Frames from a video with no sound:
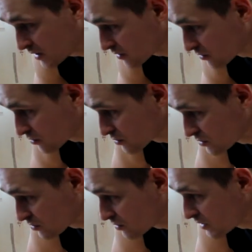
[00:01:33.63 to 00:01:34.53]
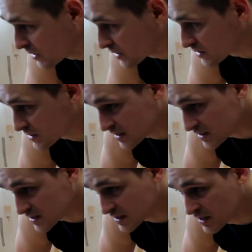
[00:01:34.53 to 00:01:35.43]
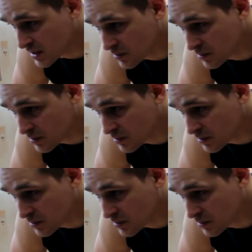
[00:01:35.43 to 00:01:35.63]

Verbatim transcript: грудью касаться.